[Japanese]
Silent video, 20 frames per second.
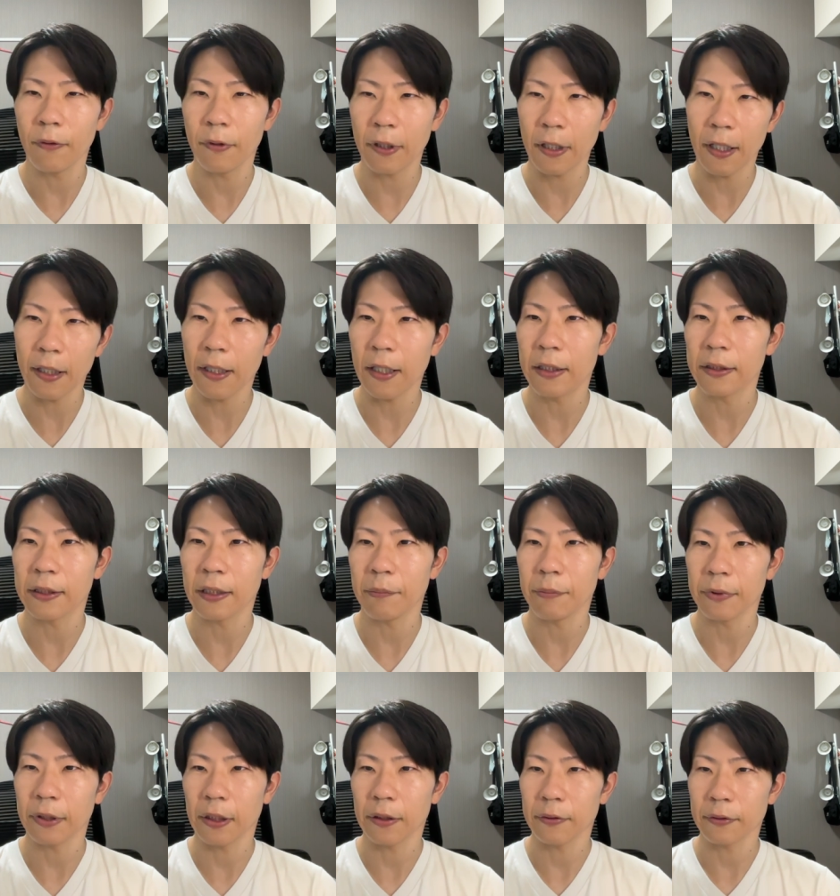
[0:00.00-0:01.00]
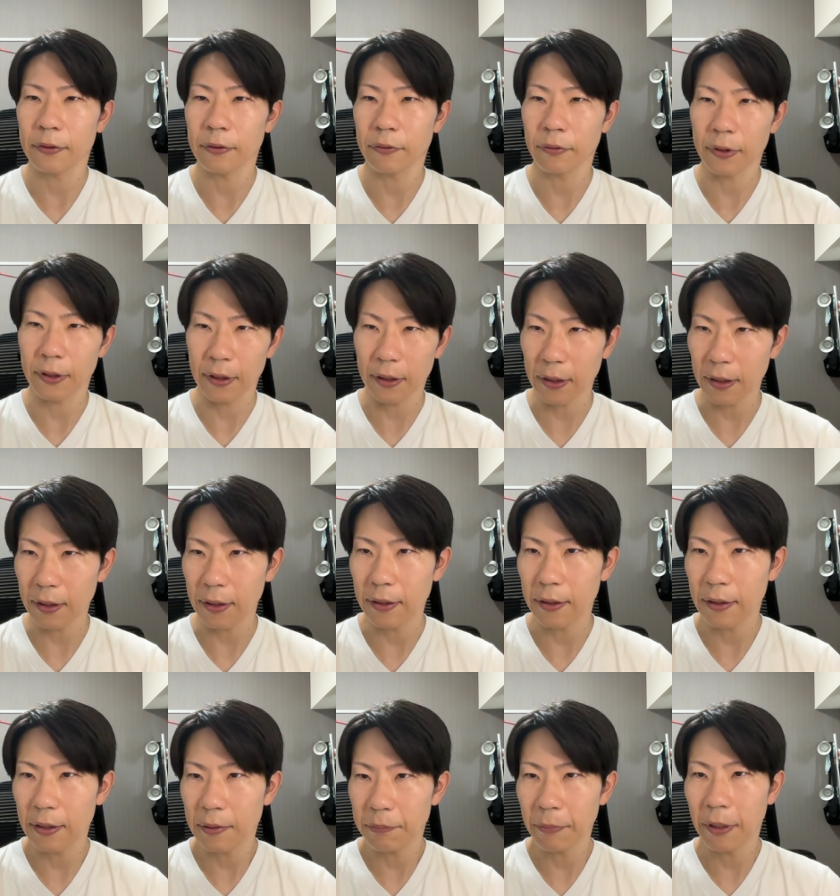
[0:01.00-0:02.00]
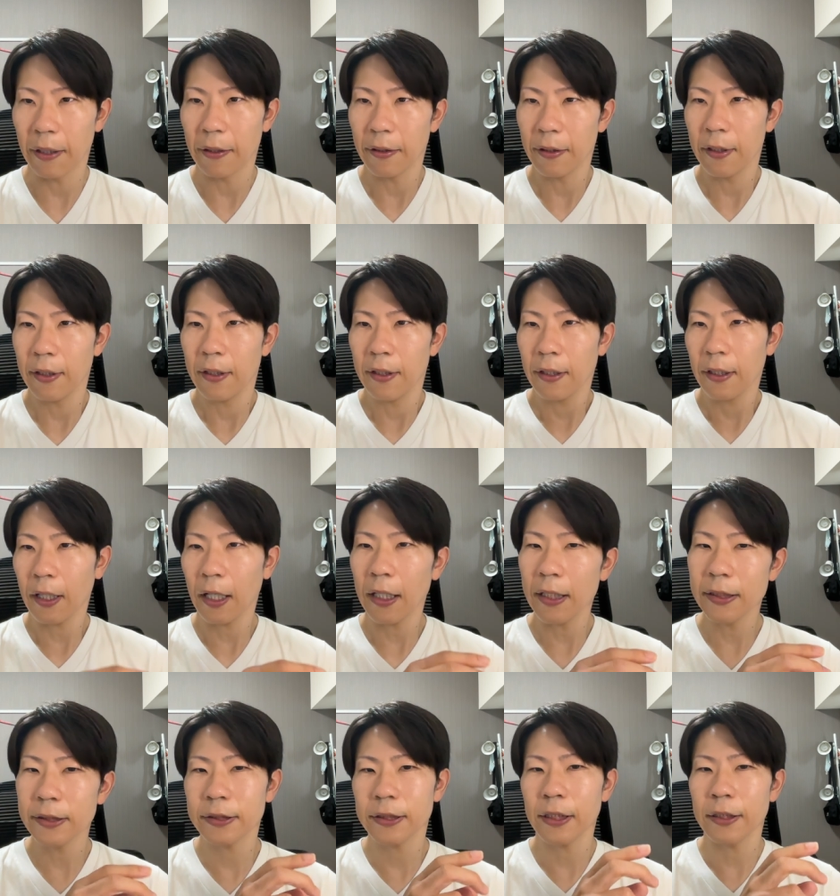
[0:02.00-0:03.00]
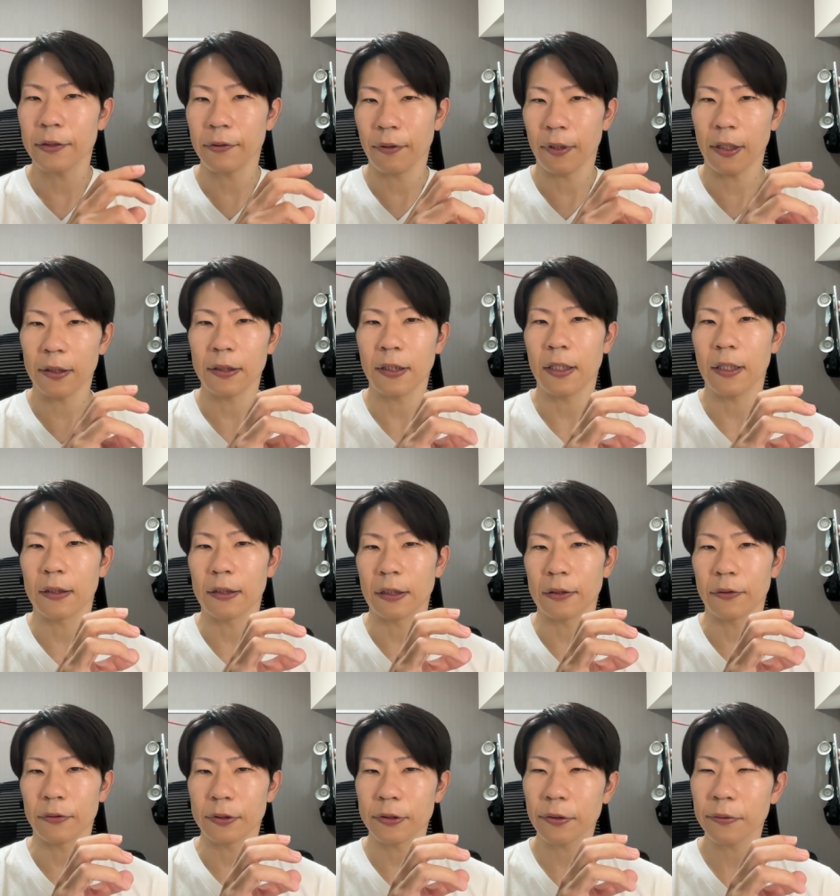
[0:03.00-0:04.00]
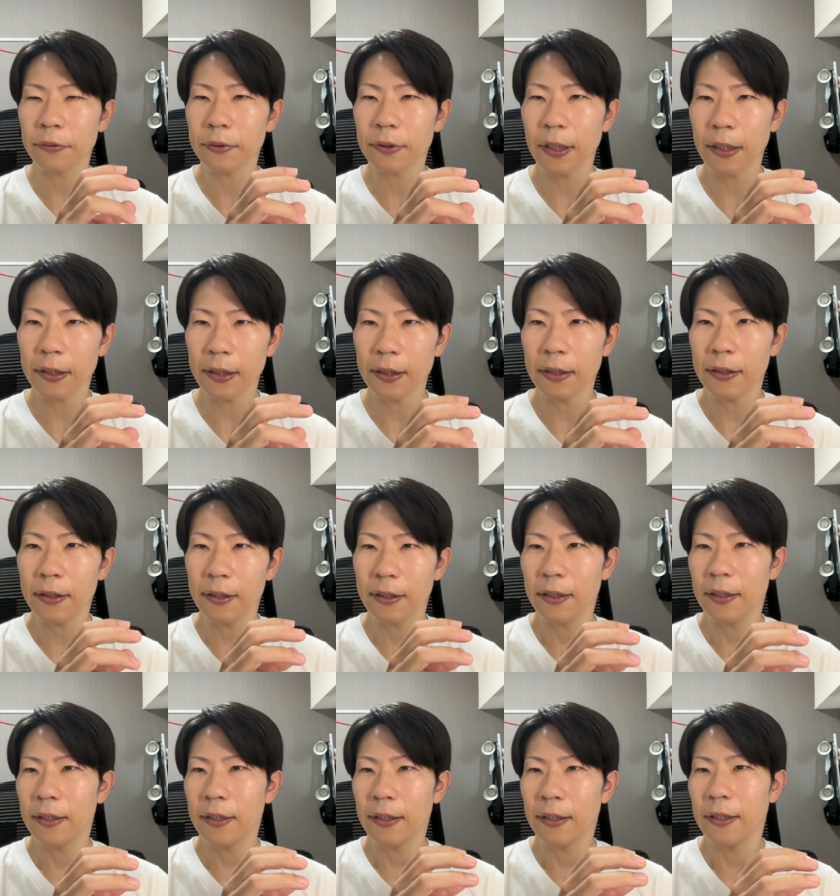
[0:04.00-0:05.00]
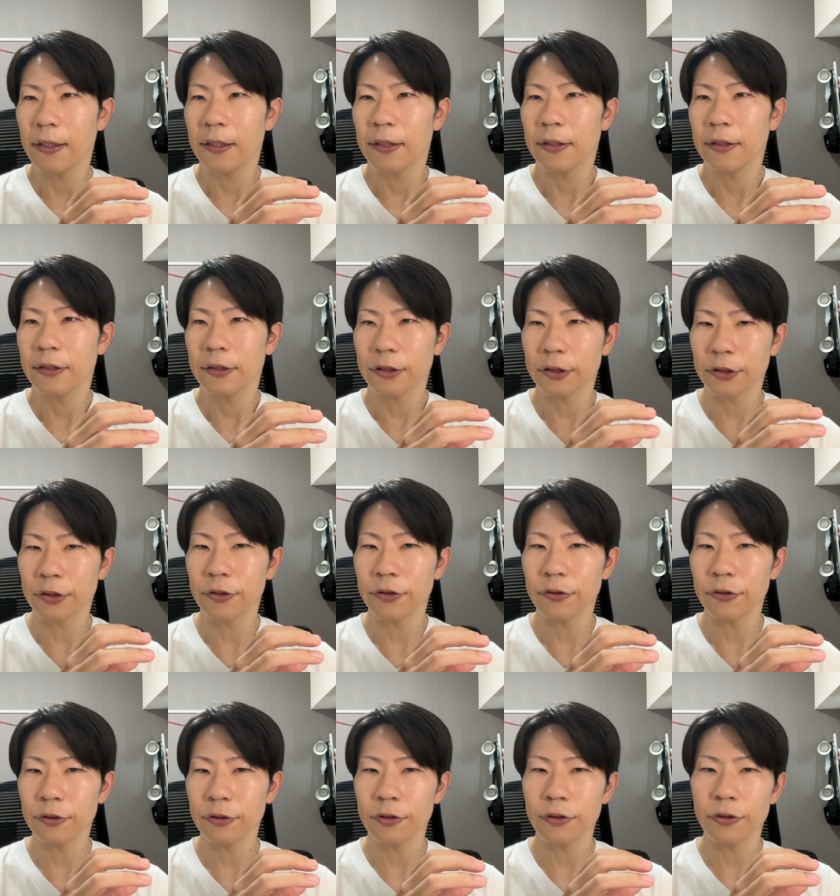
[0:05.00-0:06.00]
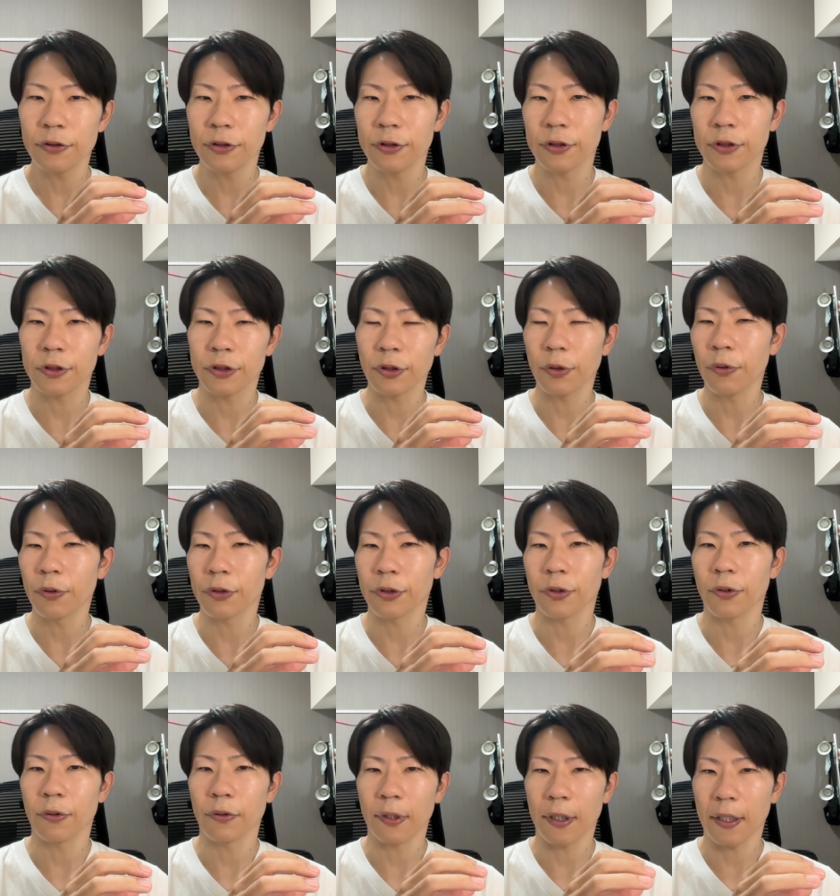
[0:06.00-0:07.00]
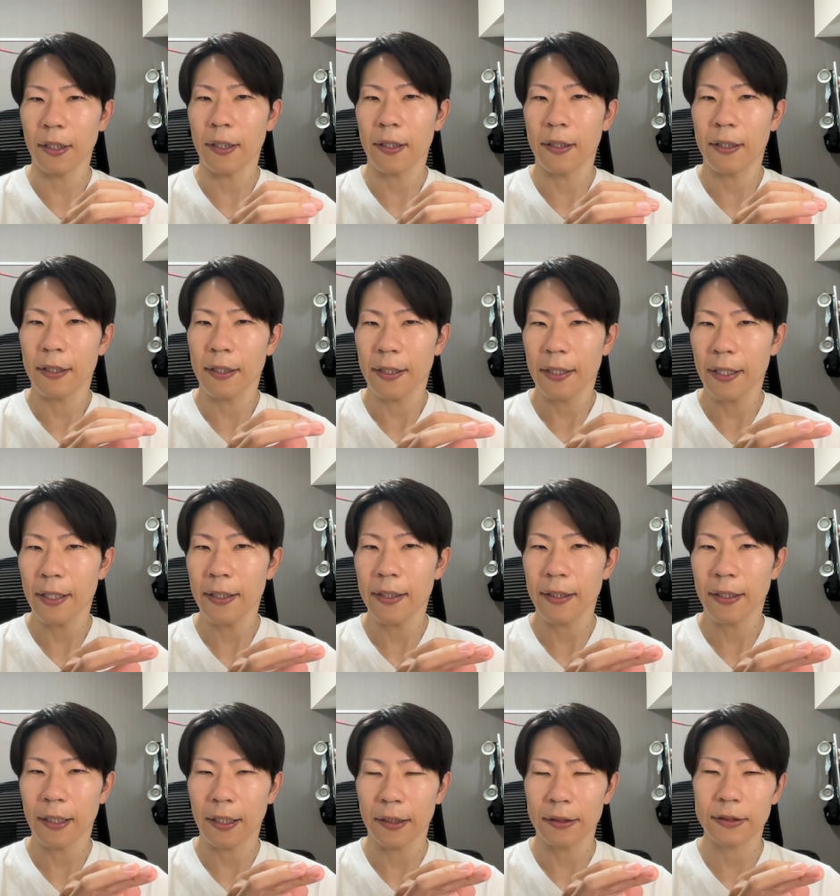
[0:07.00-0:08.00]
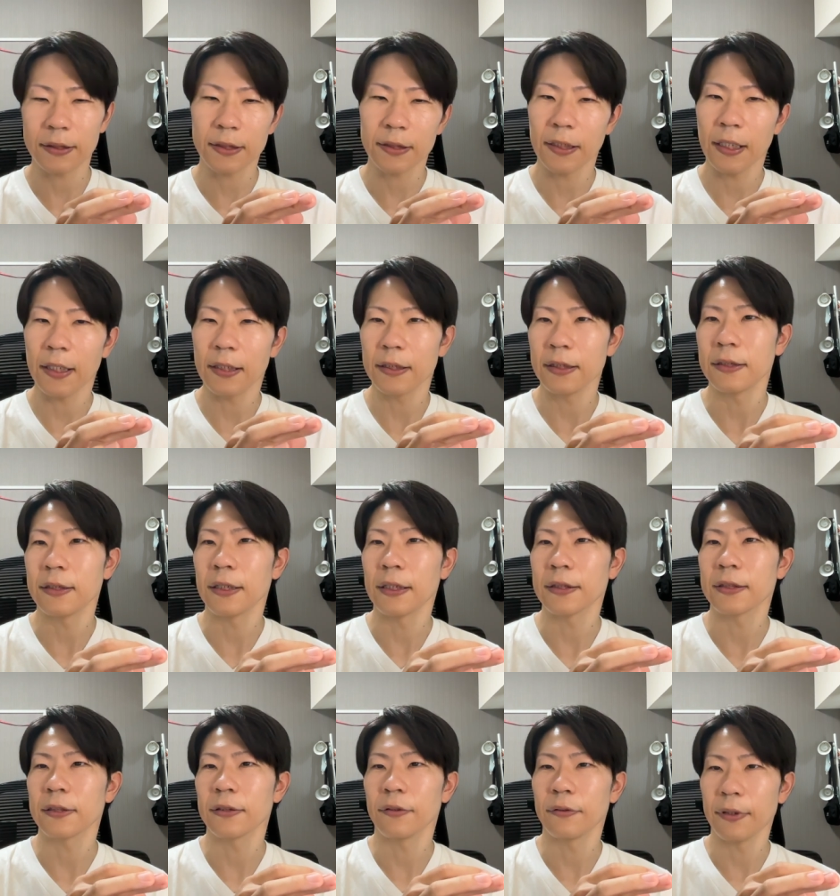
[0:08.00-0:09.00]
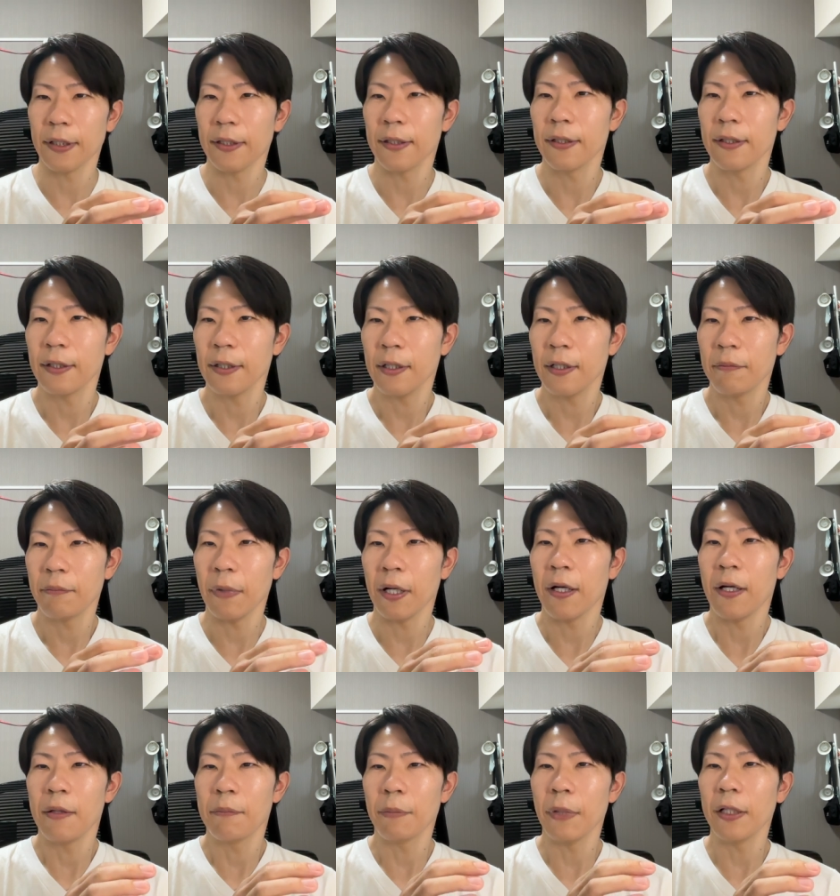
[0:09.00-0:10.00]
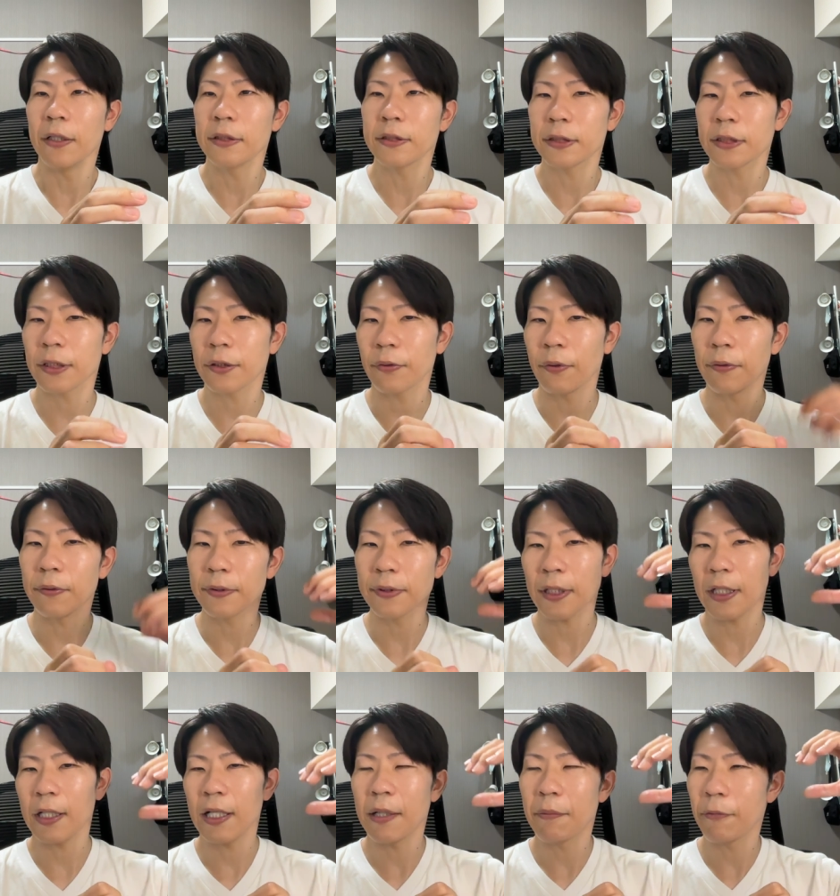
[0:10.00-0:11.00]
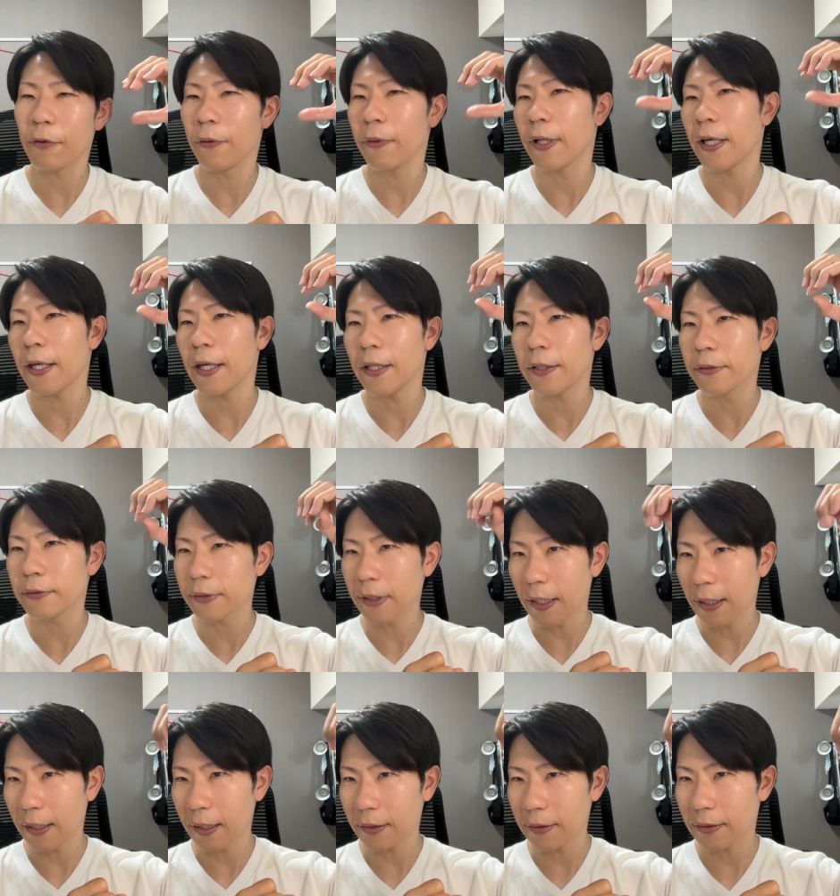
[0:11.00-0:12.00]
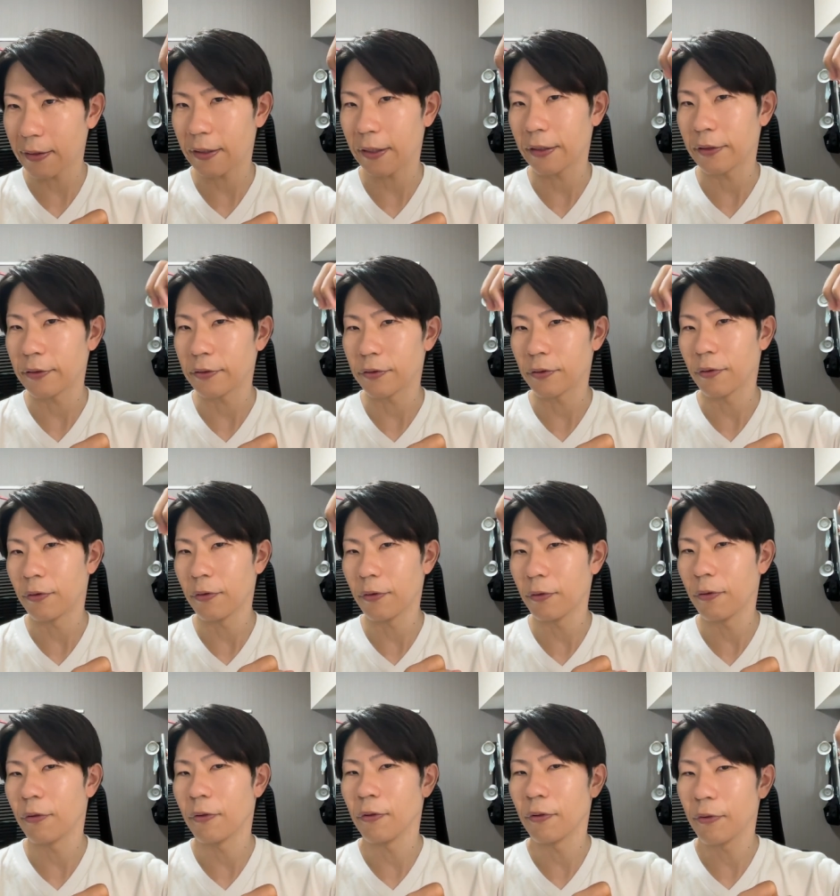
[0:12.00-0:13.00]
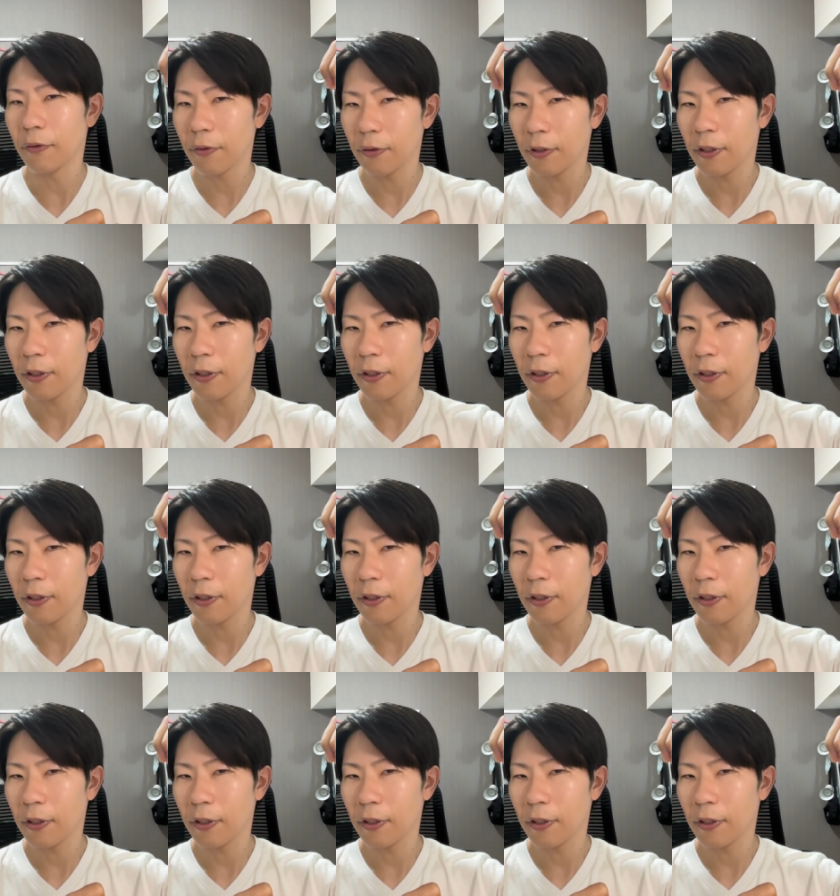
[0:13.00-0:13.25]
考えてみた時に、まあ、会社員の方々とそんなに収入状況が変化しないんですよね。まあ、毎月こんぐらいはもらえるなっていうのを、